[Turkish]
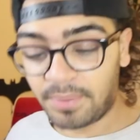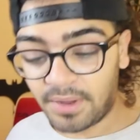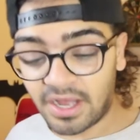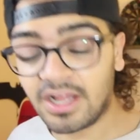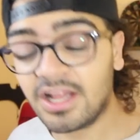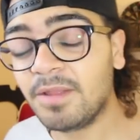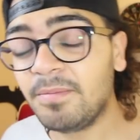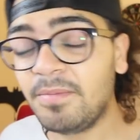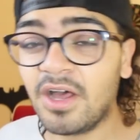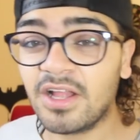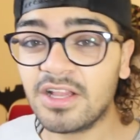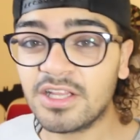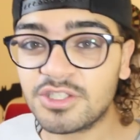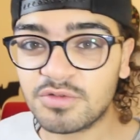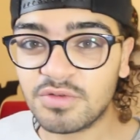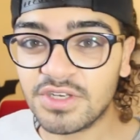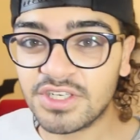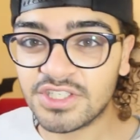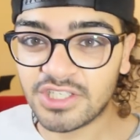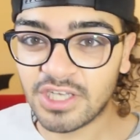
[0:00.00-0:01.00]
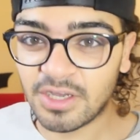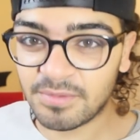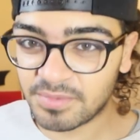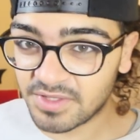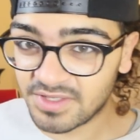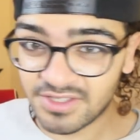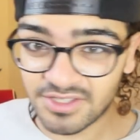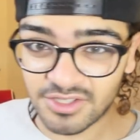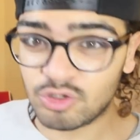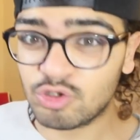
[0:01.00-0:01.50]
Pahalı bir alışveriş
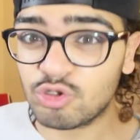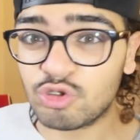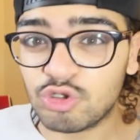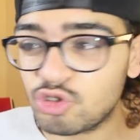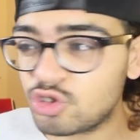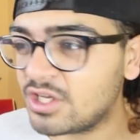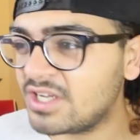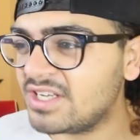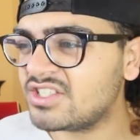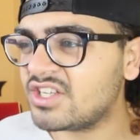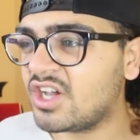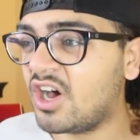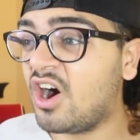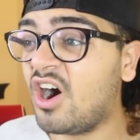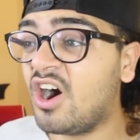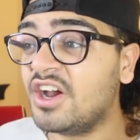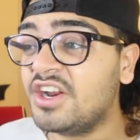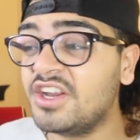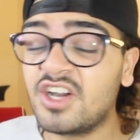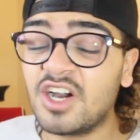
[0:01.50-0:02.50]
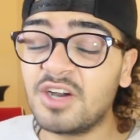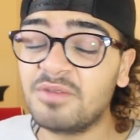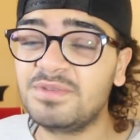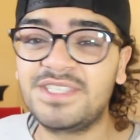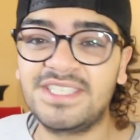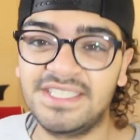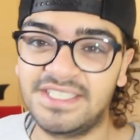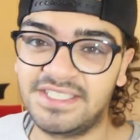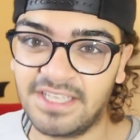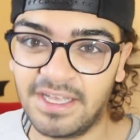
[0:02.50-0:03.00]
yaptığınızı düşünsenize harika bir
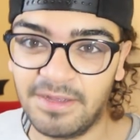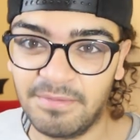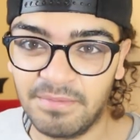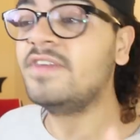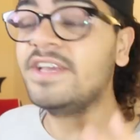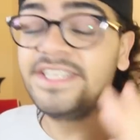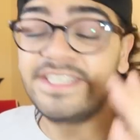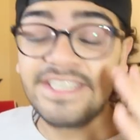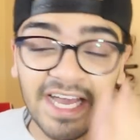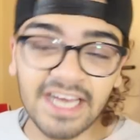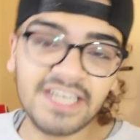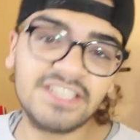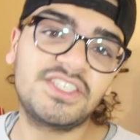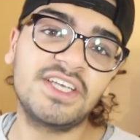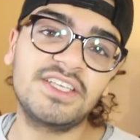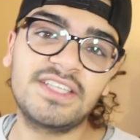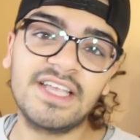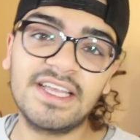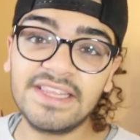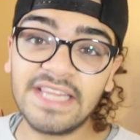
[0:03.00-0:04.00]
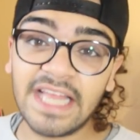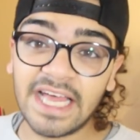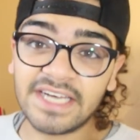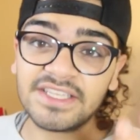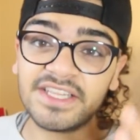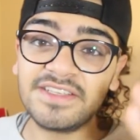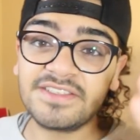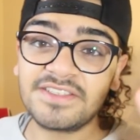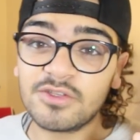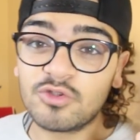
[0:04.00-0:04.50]
sistem. Ve gerçekten
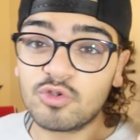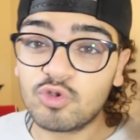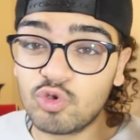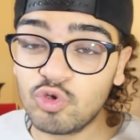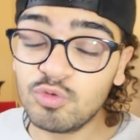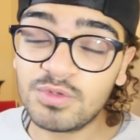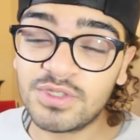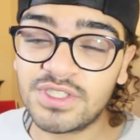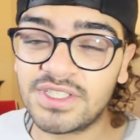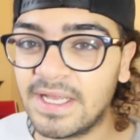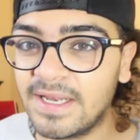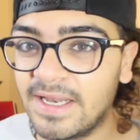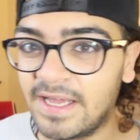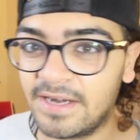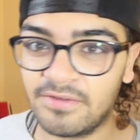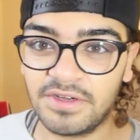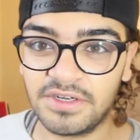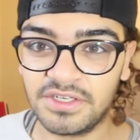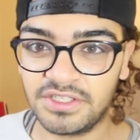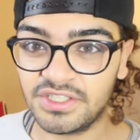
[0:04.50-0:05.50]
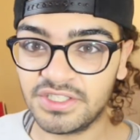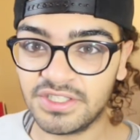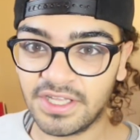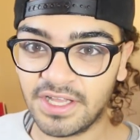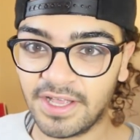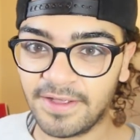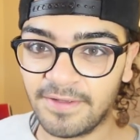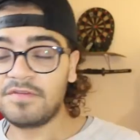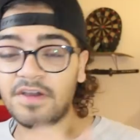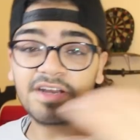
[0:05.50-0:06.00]
neredeyse tüm siteler var
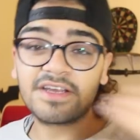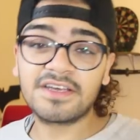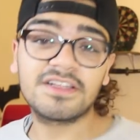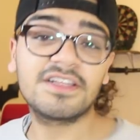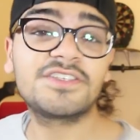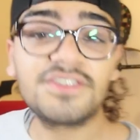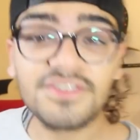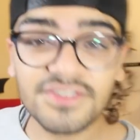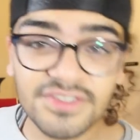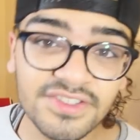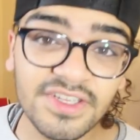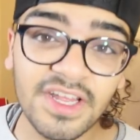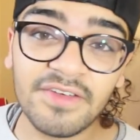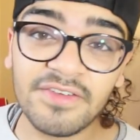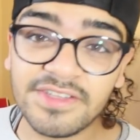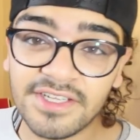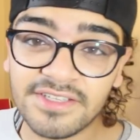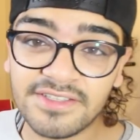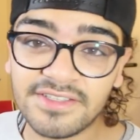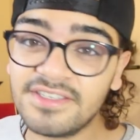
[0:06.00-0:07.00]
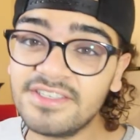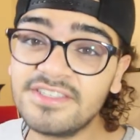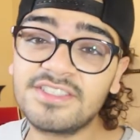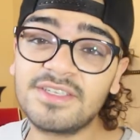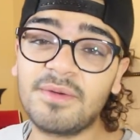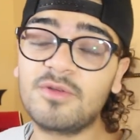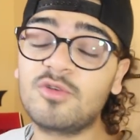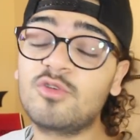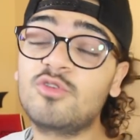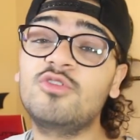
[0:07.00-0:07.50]
içinde. Ve arkadaşınız davet ettiğiniz
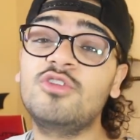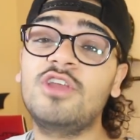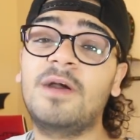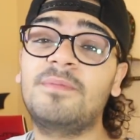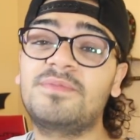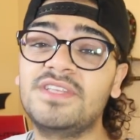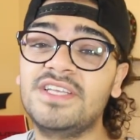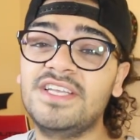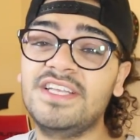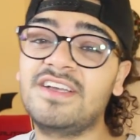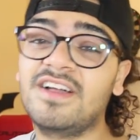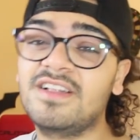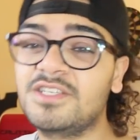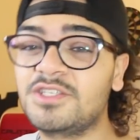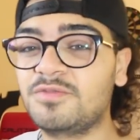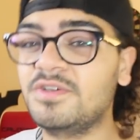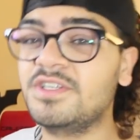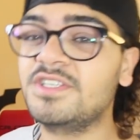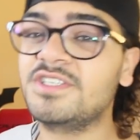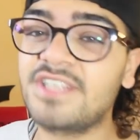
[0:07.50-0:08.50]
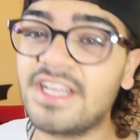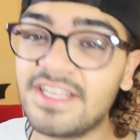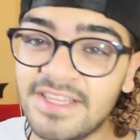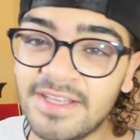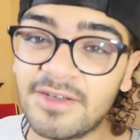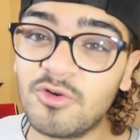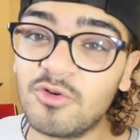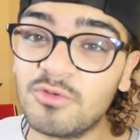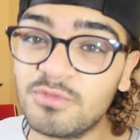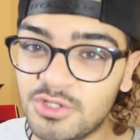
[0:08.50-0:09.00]
zaman onun yaptığı ilk alışverişten
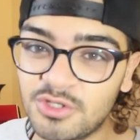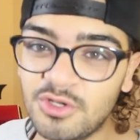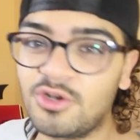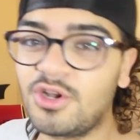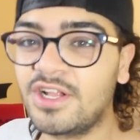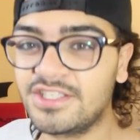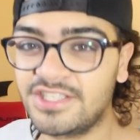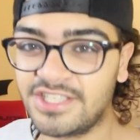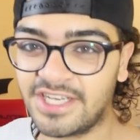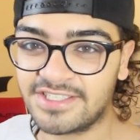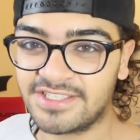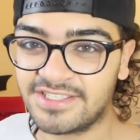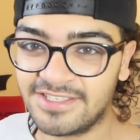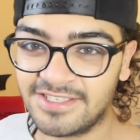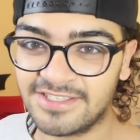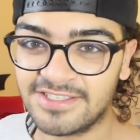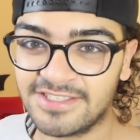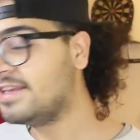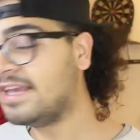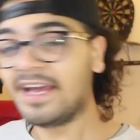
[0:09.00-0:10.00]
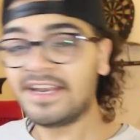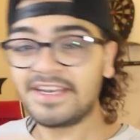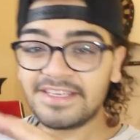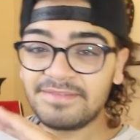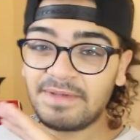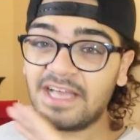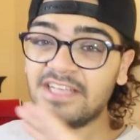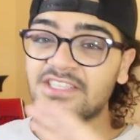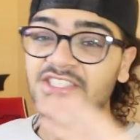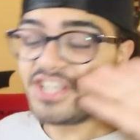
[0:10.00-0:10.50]
de komisyon alacaksınız. Yani
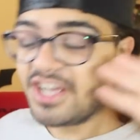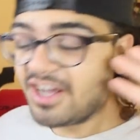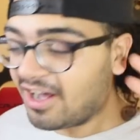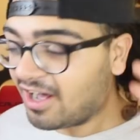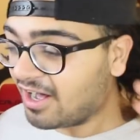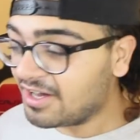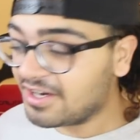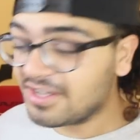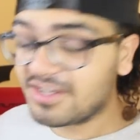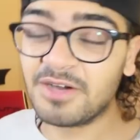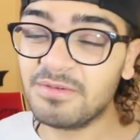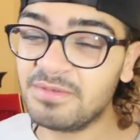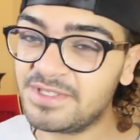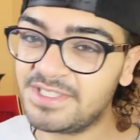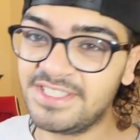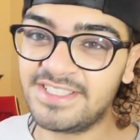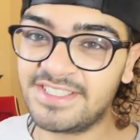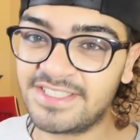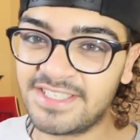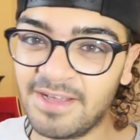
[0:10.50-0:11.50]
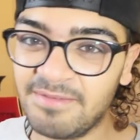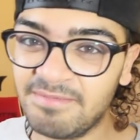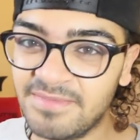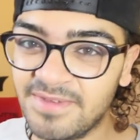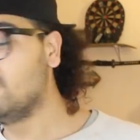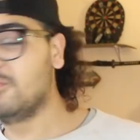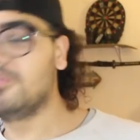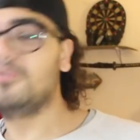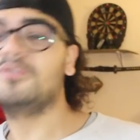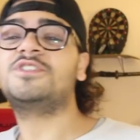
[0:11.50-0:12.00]
ben Bence harika bir sistem.
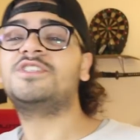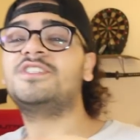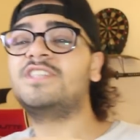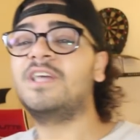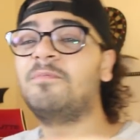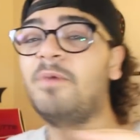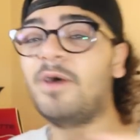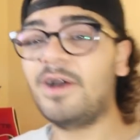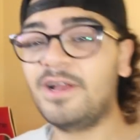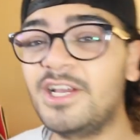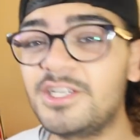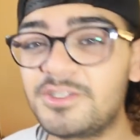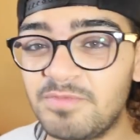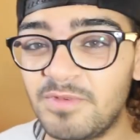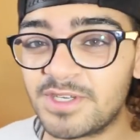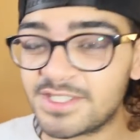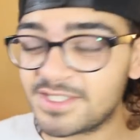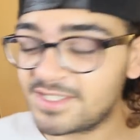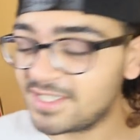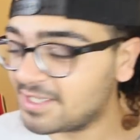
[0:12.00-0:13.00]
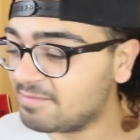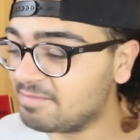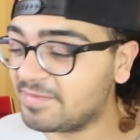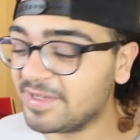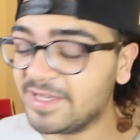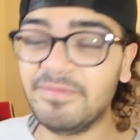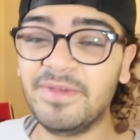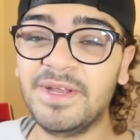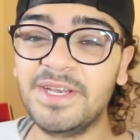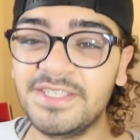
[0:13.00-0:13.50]
Bunu size paylaşmak istedim,
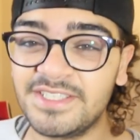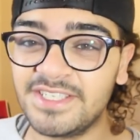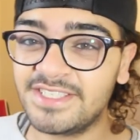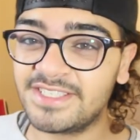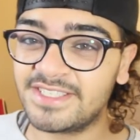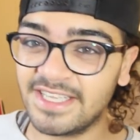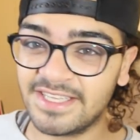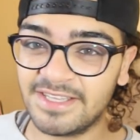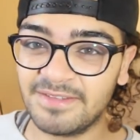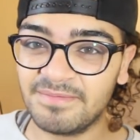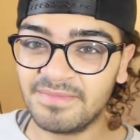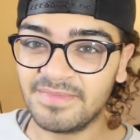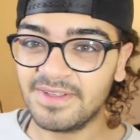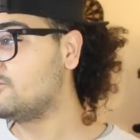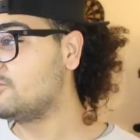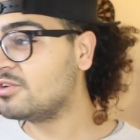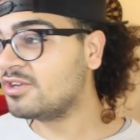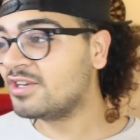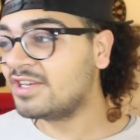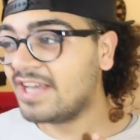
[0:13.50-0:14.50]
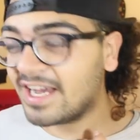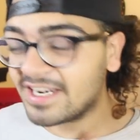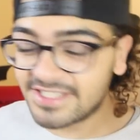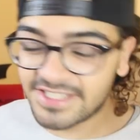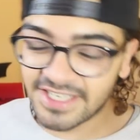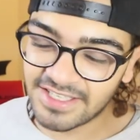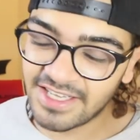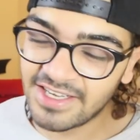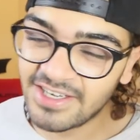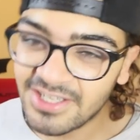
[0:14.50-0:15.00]
bilmenizi istedim. Çünkü
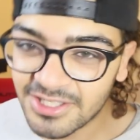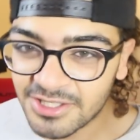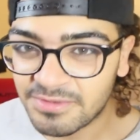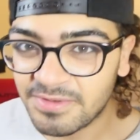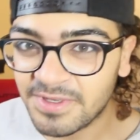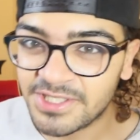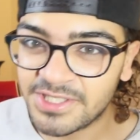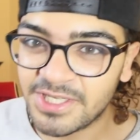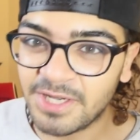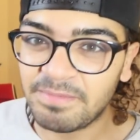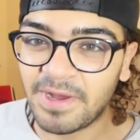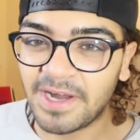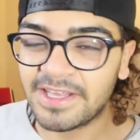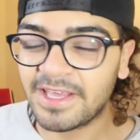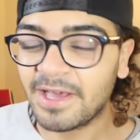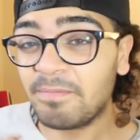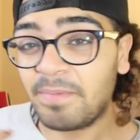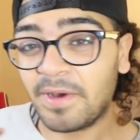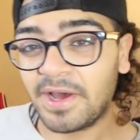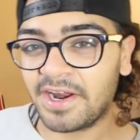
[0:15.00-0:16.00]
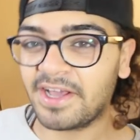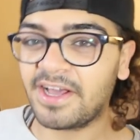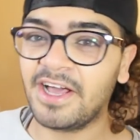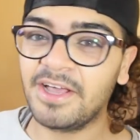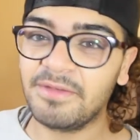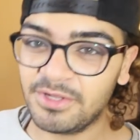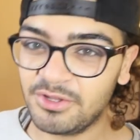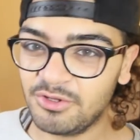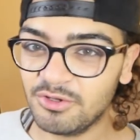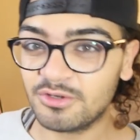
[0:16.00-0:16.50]
gerçekten alışveriş yaparken para
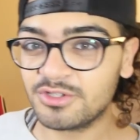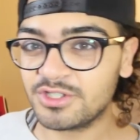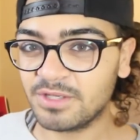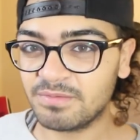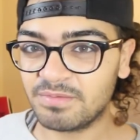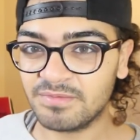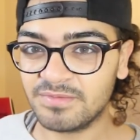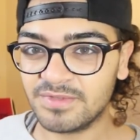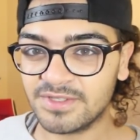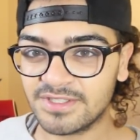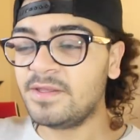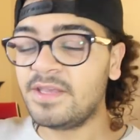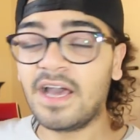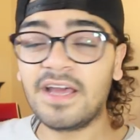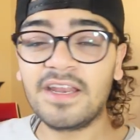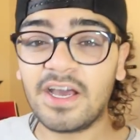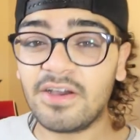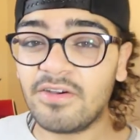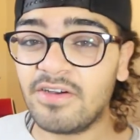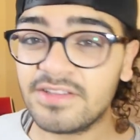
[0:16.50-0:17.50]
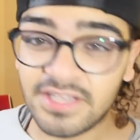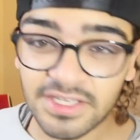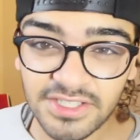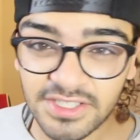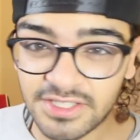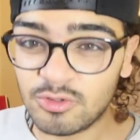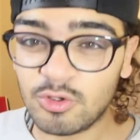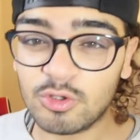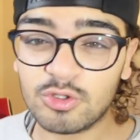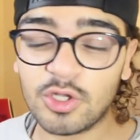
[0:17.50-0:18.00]
kaybediyoruz hepimiz. Yani
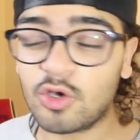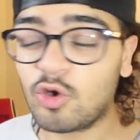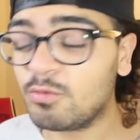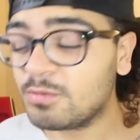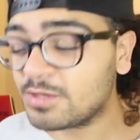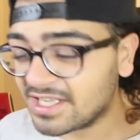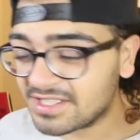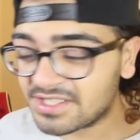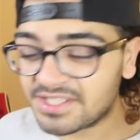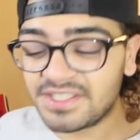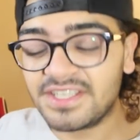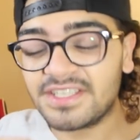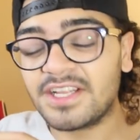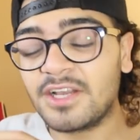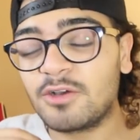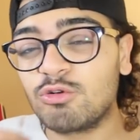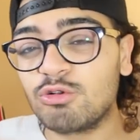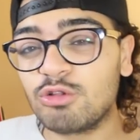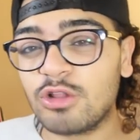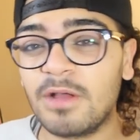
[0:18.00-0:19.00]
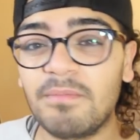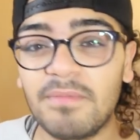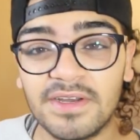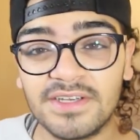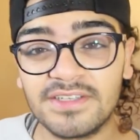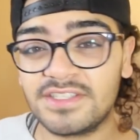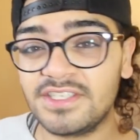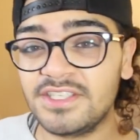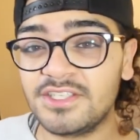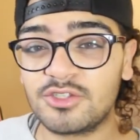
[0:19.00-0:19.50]
avantajx.com'u kesinlikle
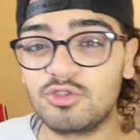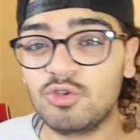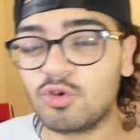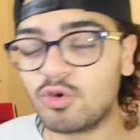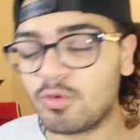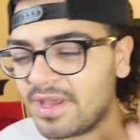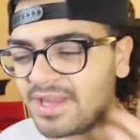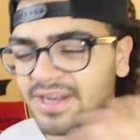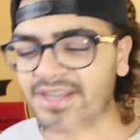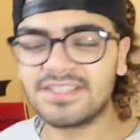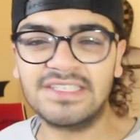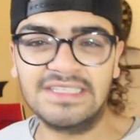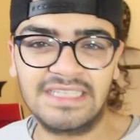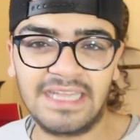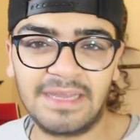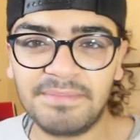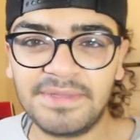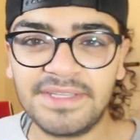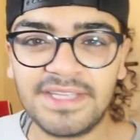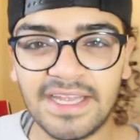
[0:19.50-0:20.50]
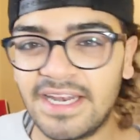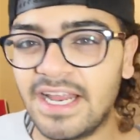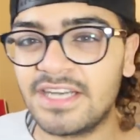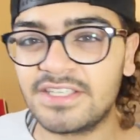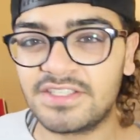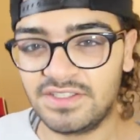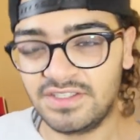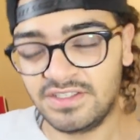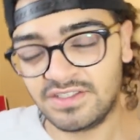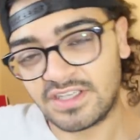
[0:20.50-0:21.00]
kullanmanızı istiyorum. En azından bir
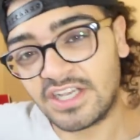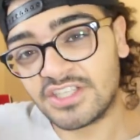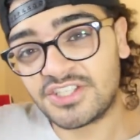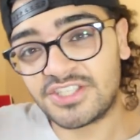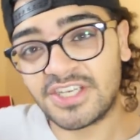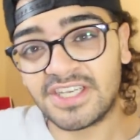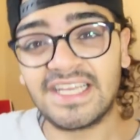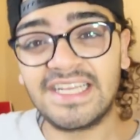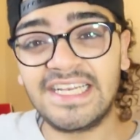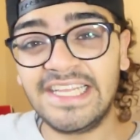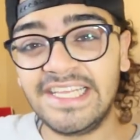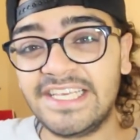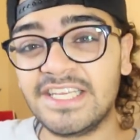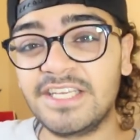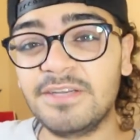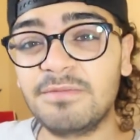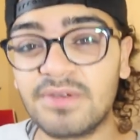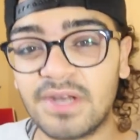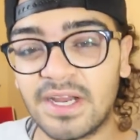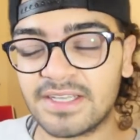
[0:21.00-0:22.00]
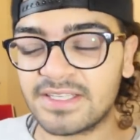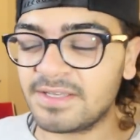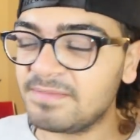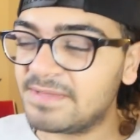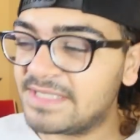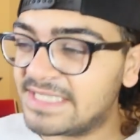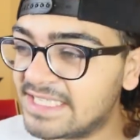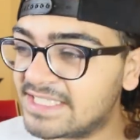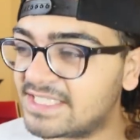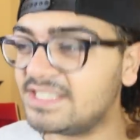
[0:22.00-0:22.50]
denersiniz. Aşağıda linkini bıraktım.
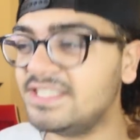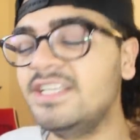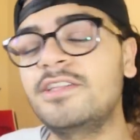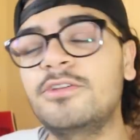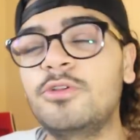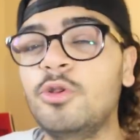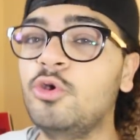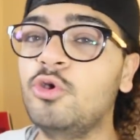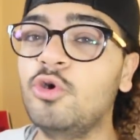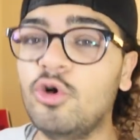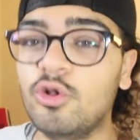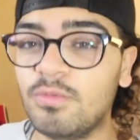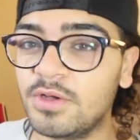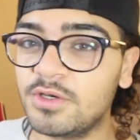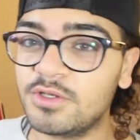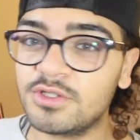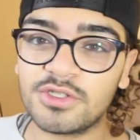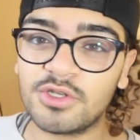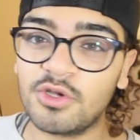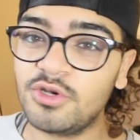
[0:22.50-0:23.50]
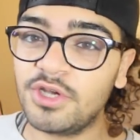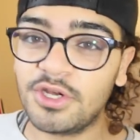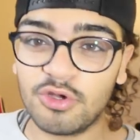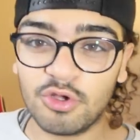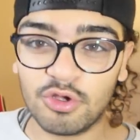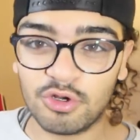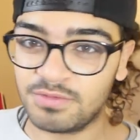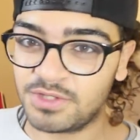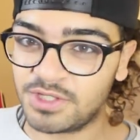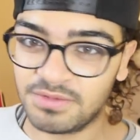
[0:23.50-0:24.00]
Kesinlikle üye olmanızı
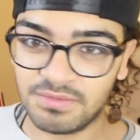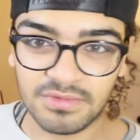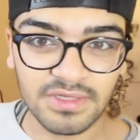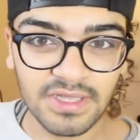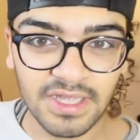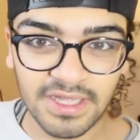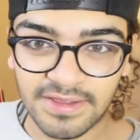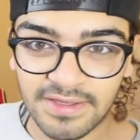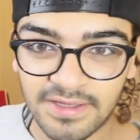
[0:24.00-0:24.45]
öneriyorum şimdiden.